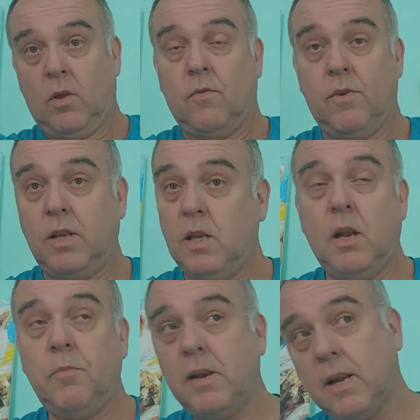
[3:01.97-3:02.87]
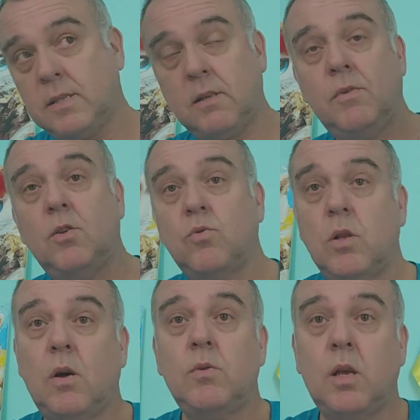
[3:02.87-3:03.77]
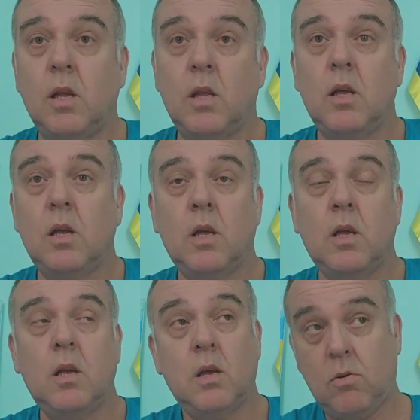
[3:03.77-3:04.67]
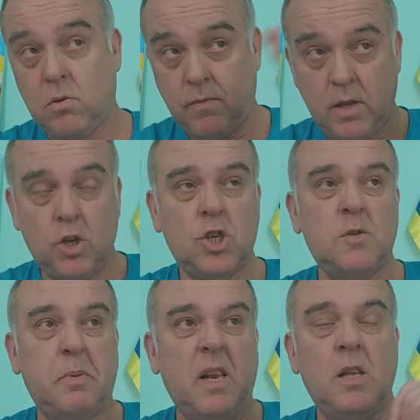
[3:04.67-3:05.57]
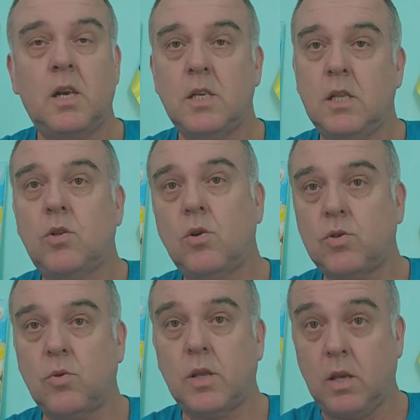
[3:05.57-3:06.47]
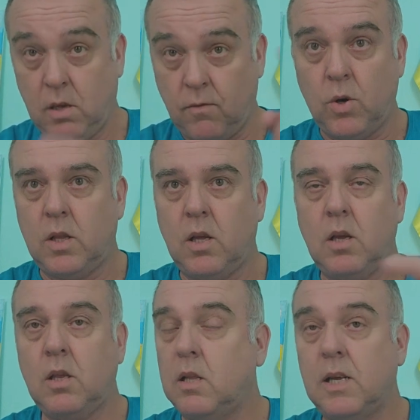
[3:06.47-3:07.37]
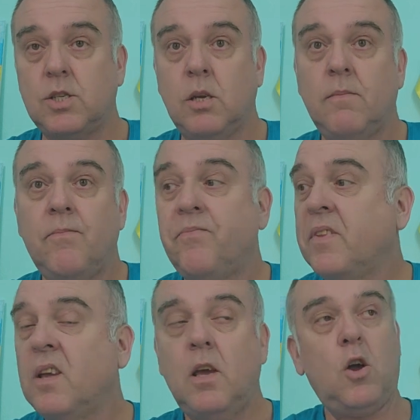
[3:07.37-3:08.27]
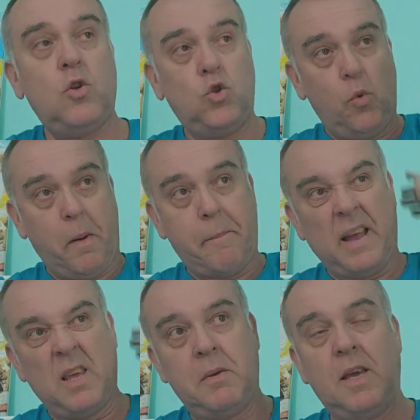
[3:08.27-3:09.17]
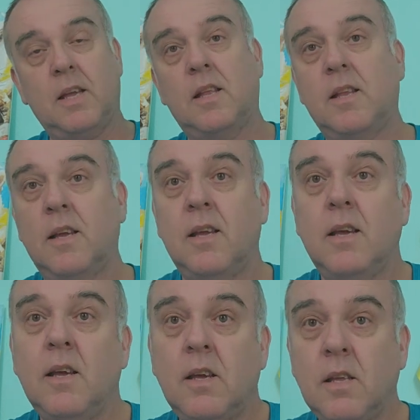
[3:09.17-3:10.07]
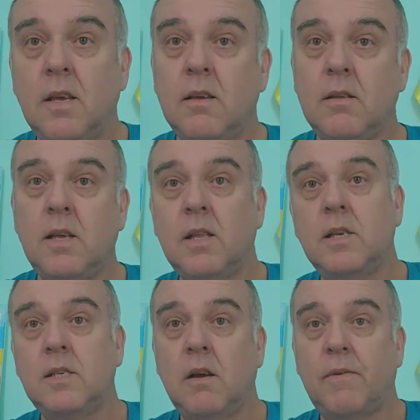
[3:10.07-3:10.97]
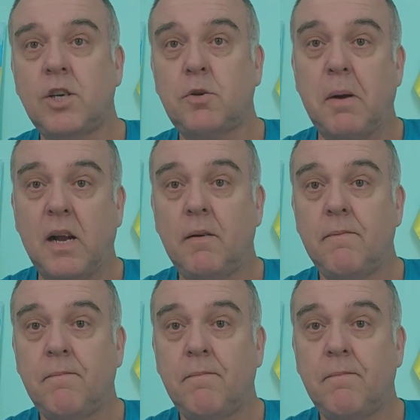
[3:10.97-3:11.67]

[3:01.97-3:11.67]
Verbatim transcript: Водитель прекрасно видит, куда он едет. Он видит, что спереди лежат трехсотые, его иные, и наши. И он тупо по ним едет, делая из них форшмак.